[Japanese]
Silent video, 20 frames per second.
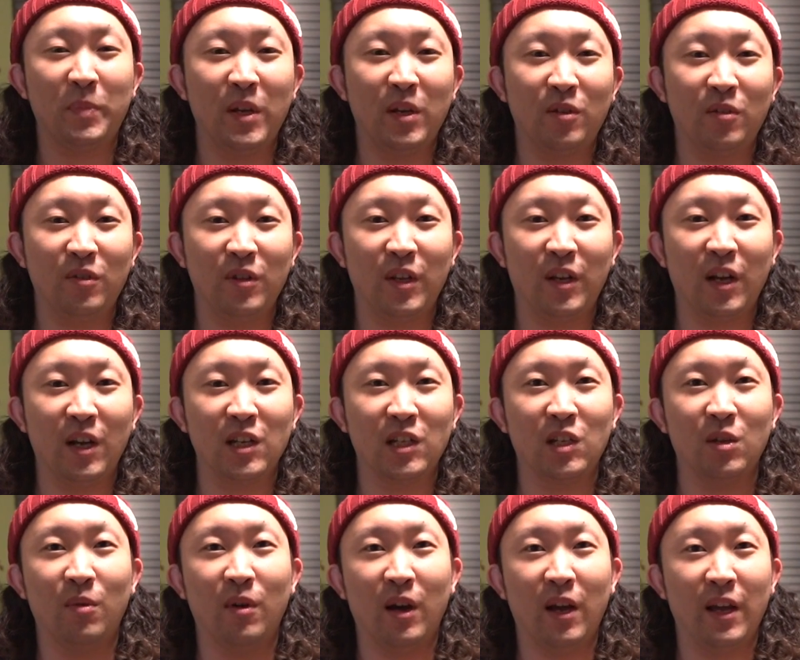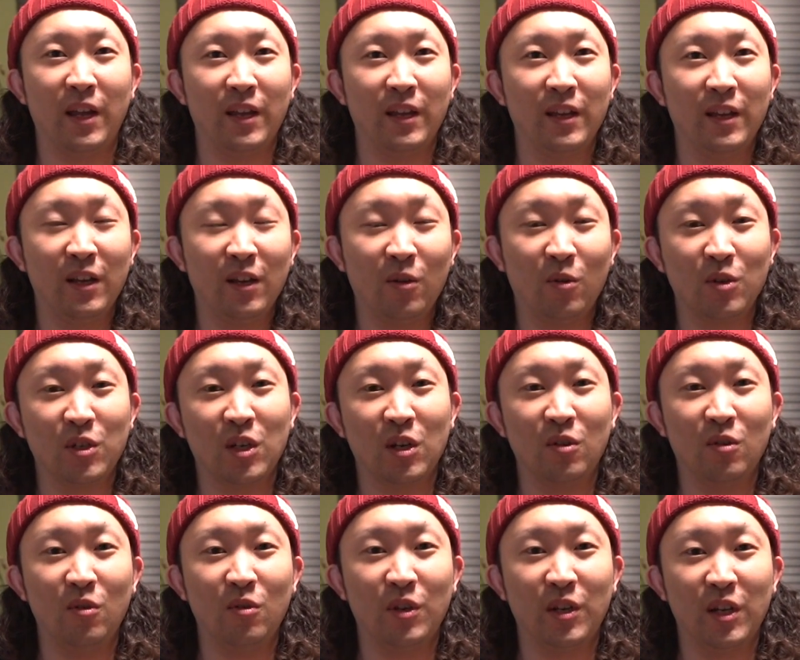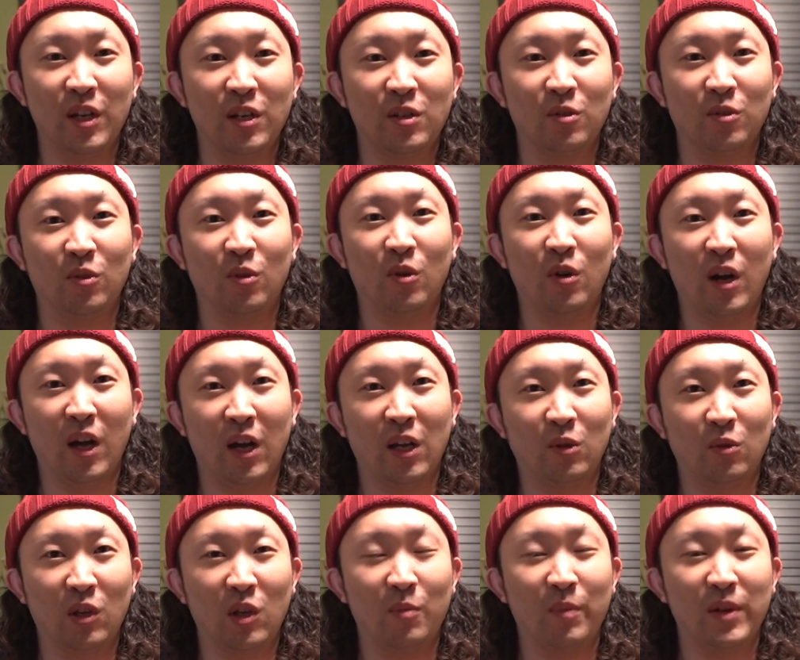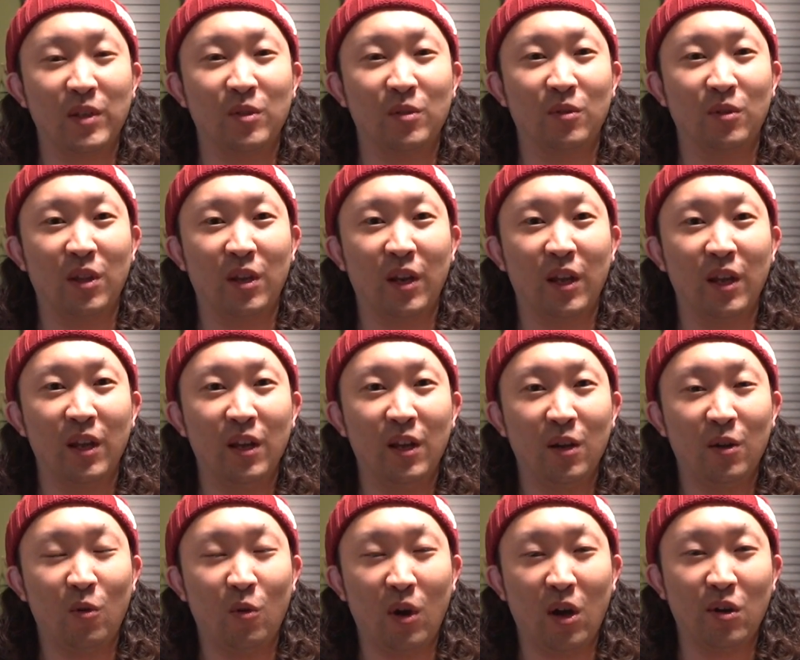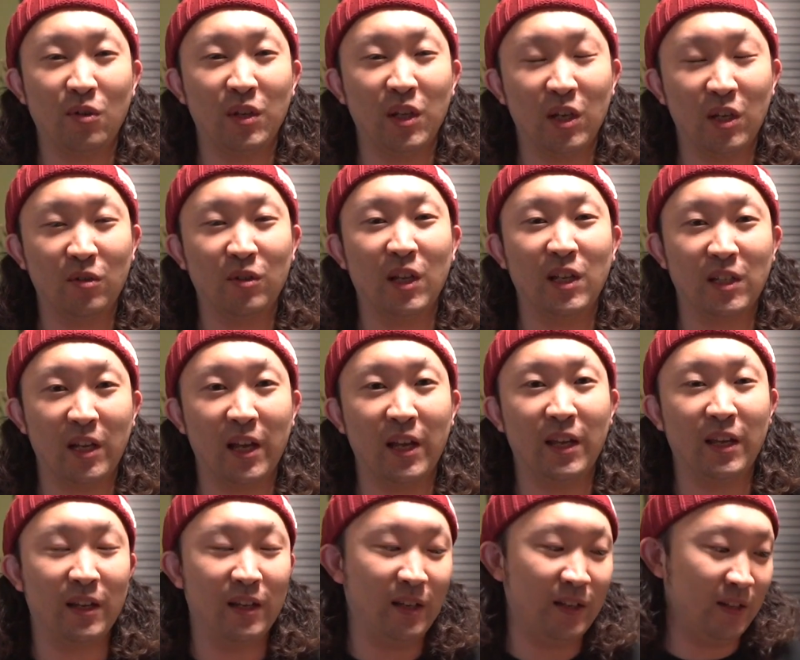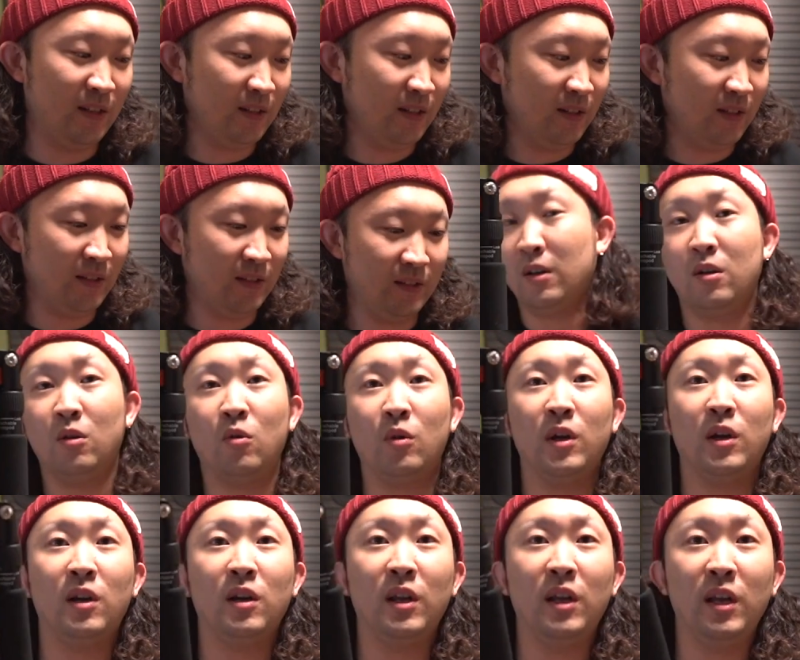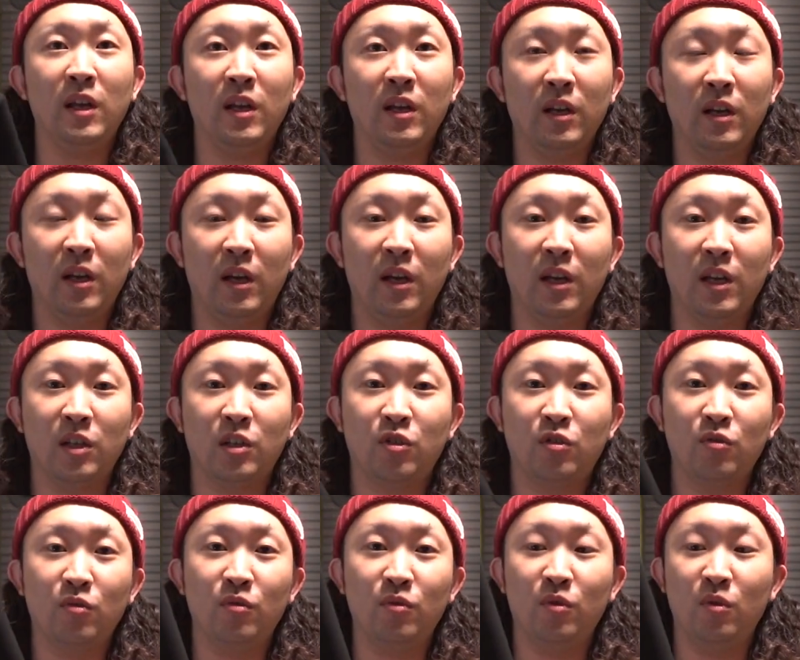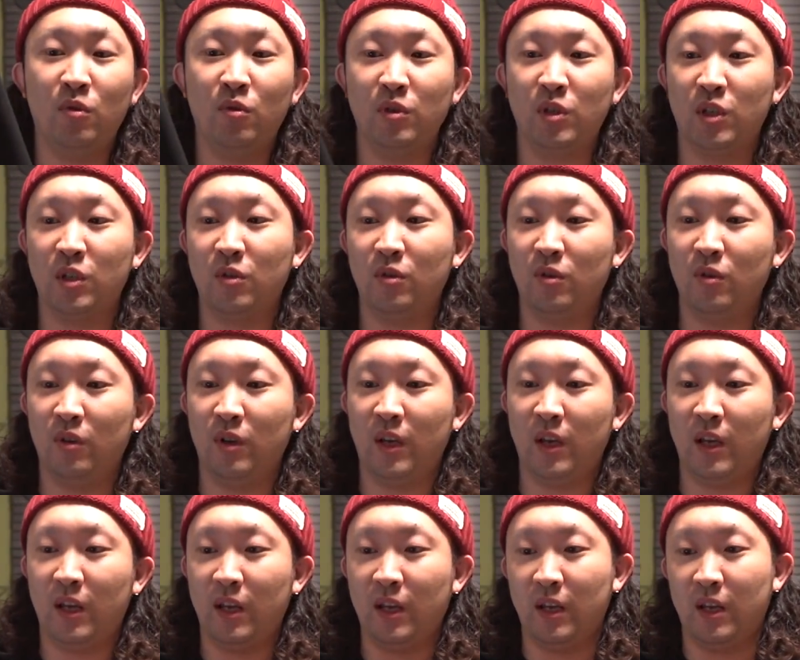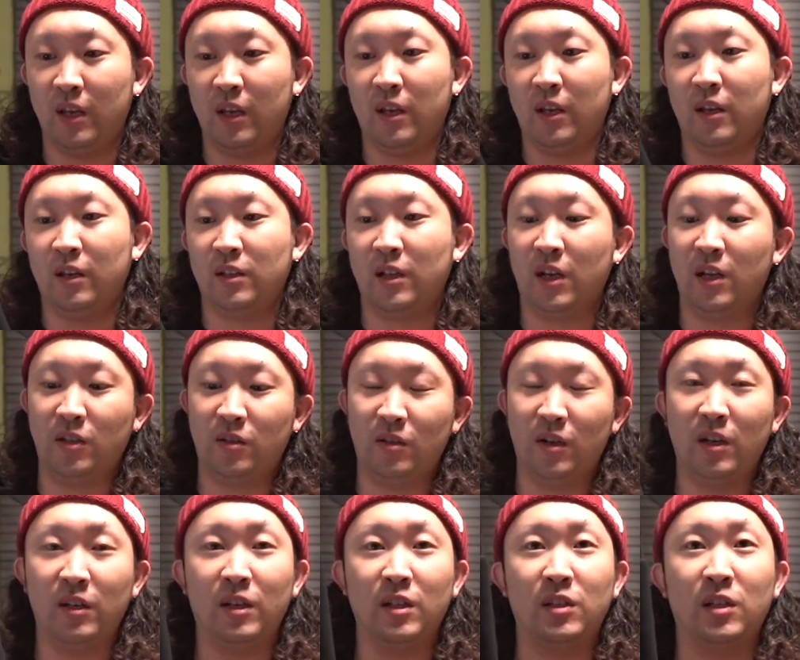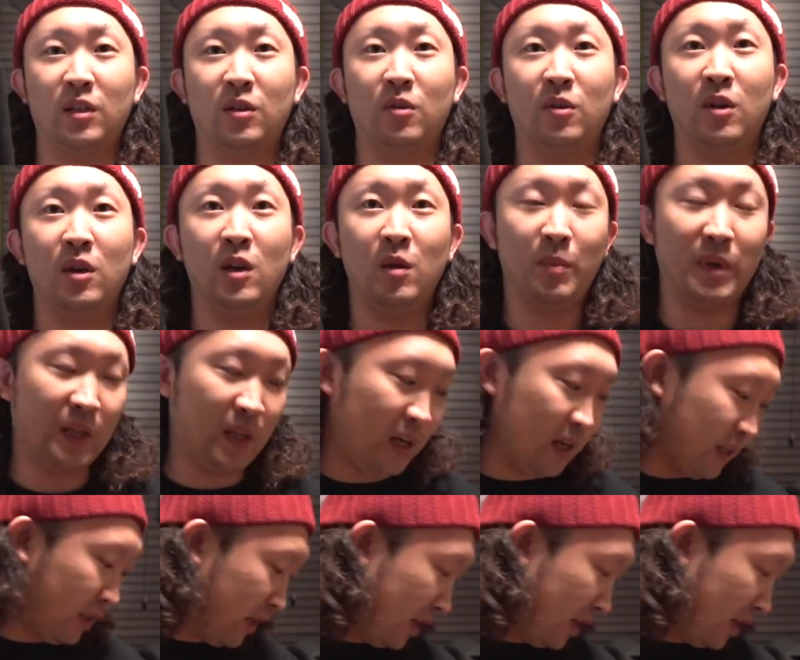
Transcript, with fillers: ペックに関しては、はい。こちらの方にね、ちょっと上げときますのでね、ご確認ください。これがね、えー、収納時の、えー、サイズなんですけど、まあ、大